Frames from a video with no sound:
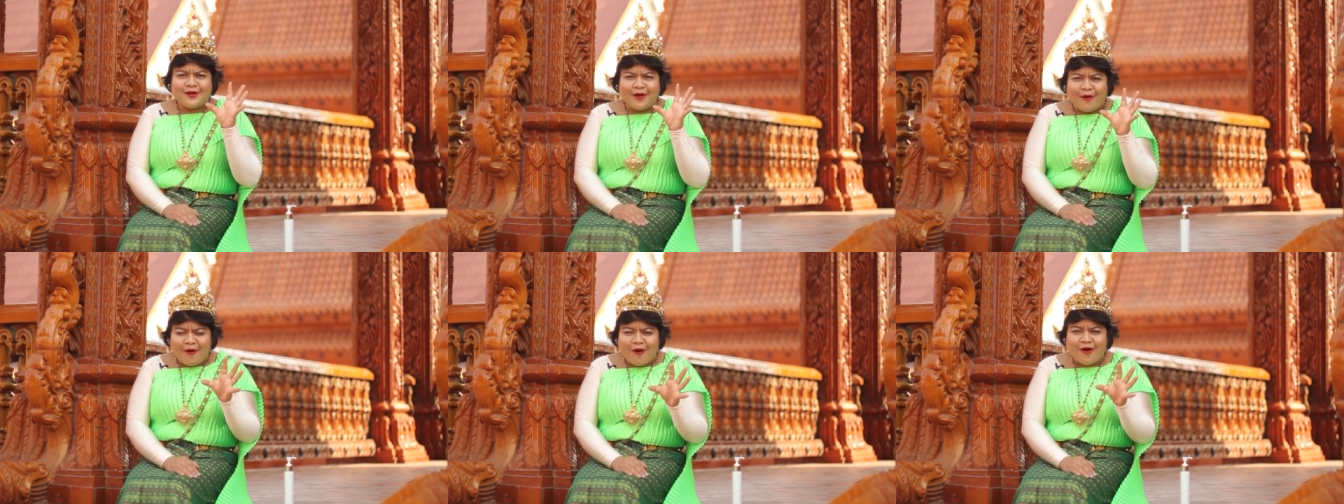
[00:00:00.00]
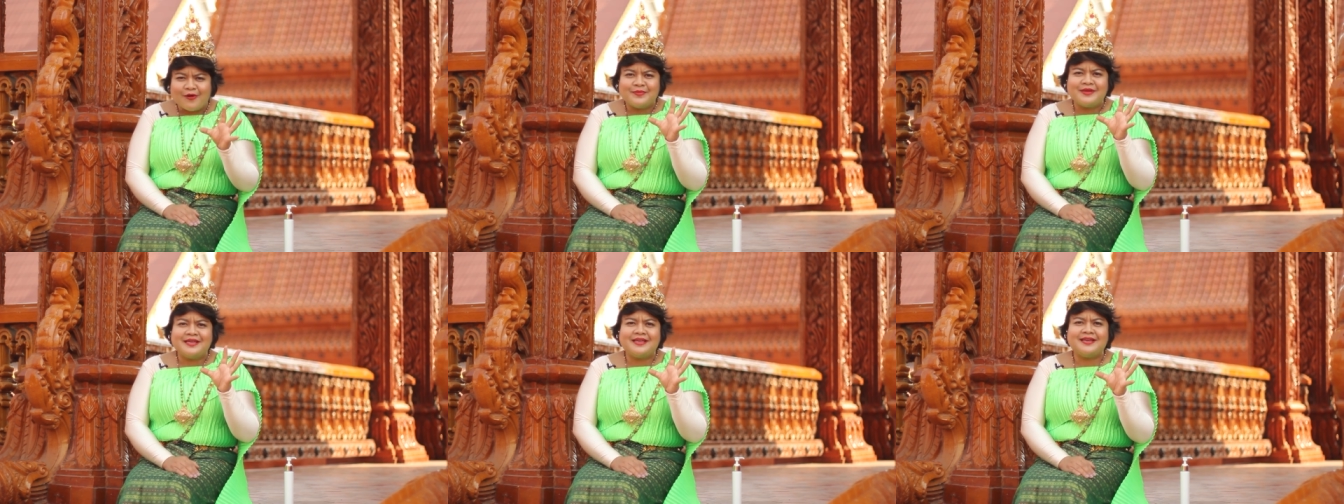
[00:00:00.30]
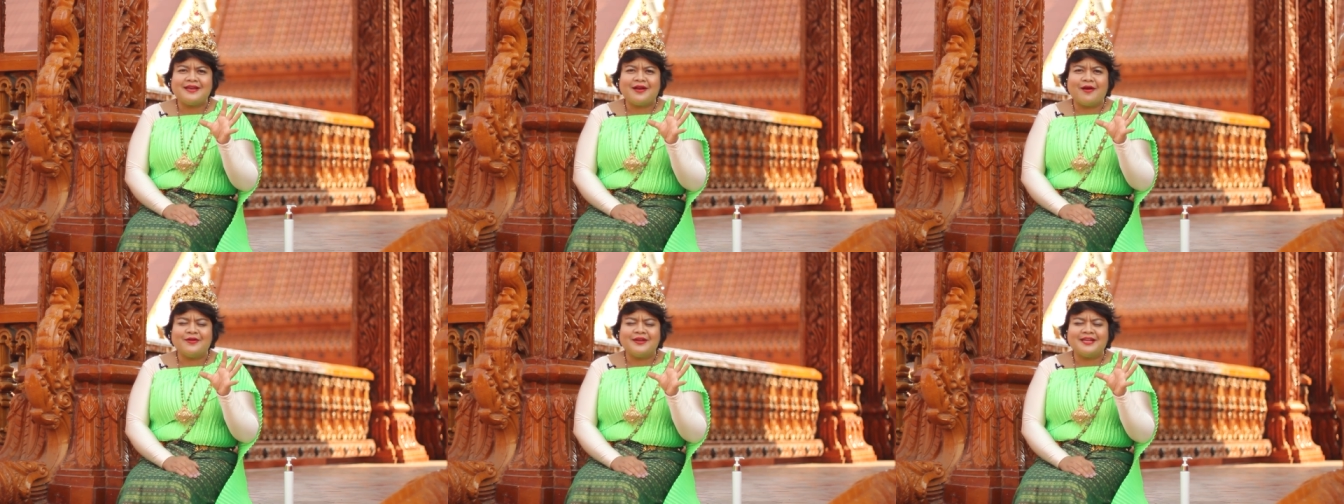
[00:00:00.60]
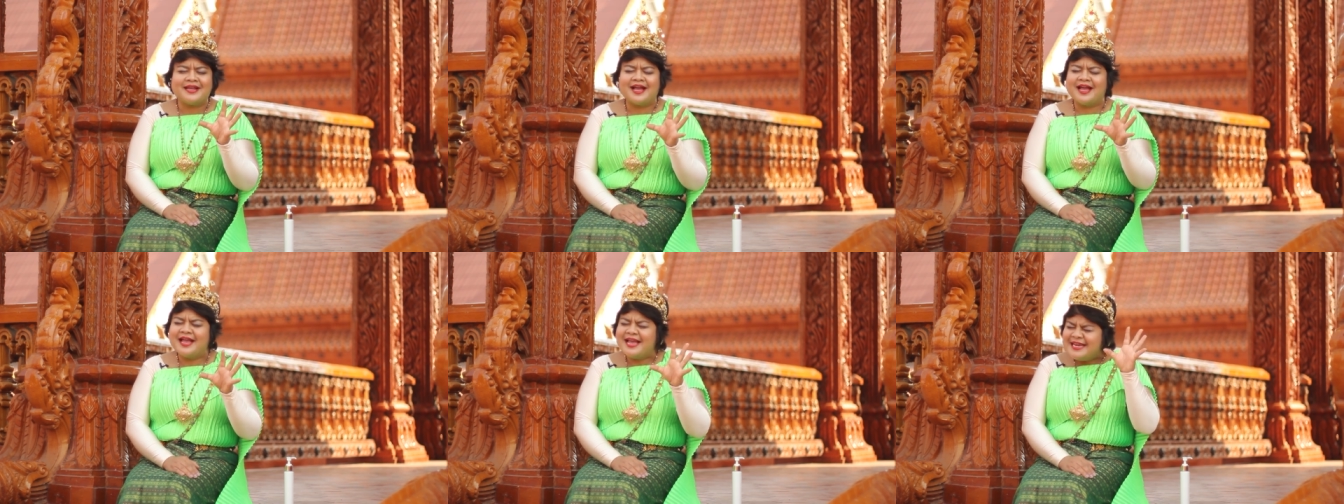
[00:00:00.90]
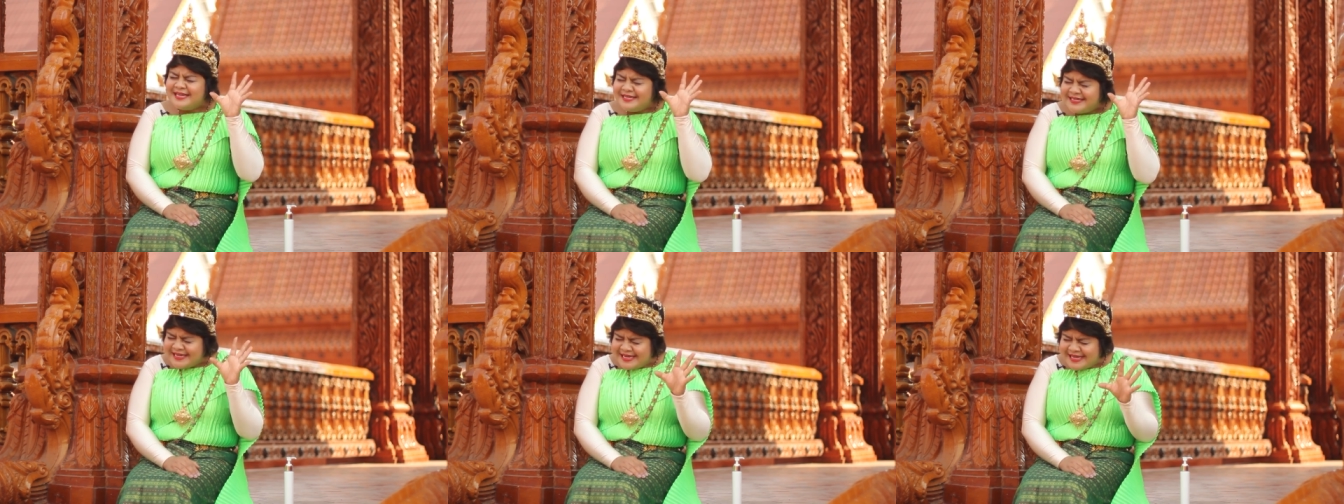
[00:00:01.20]
ของพี่เขานี่ค่ะ
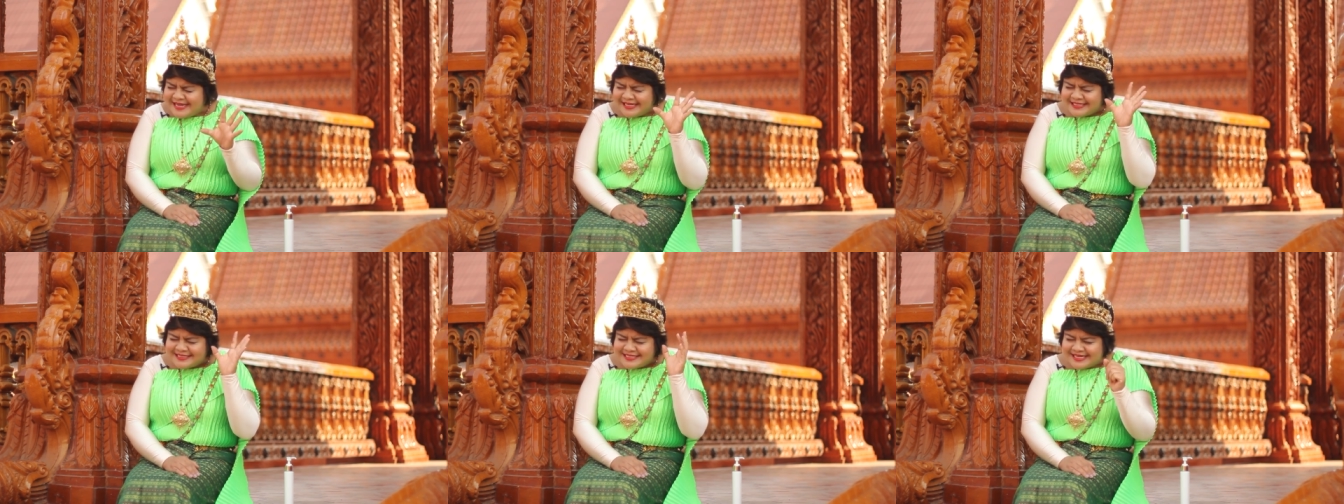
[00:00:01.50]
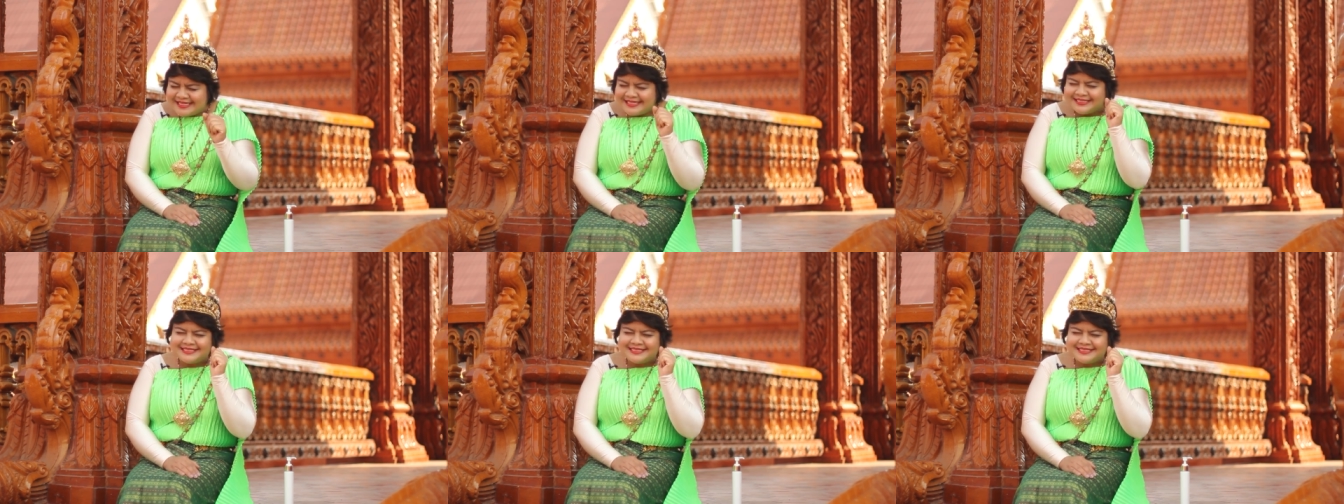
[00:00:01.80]
ดีจ